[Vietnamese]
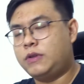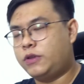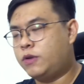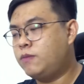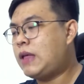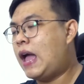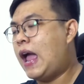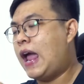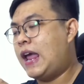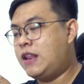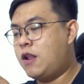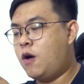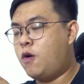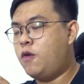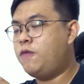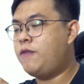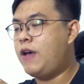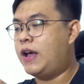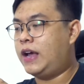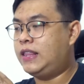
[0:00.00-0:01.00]
chúng ta hãy
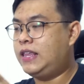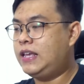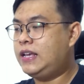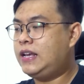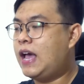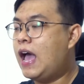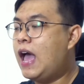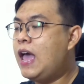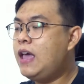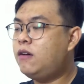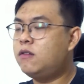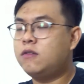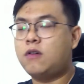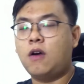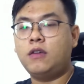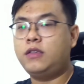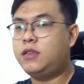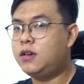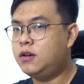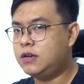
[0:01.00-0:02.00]
nói về cái thiết kế của
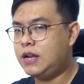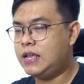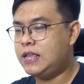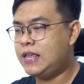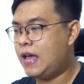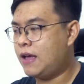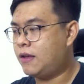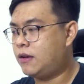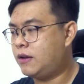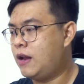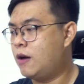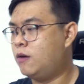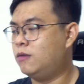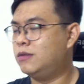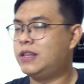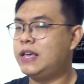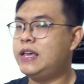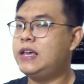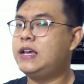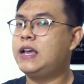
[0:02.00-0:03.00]
nó trước đi nha. Đầu
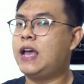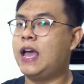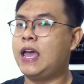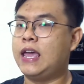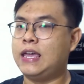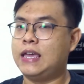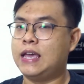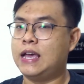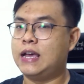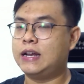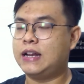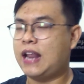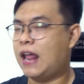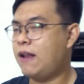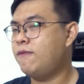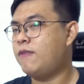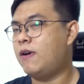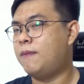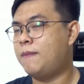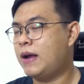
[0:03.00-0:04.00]
tiên thì
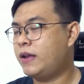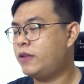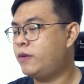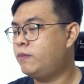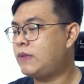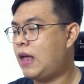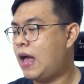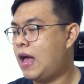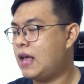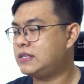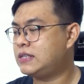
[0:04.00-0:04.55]
đánh vào mắt chúng ta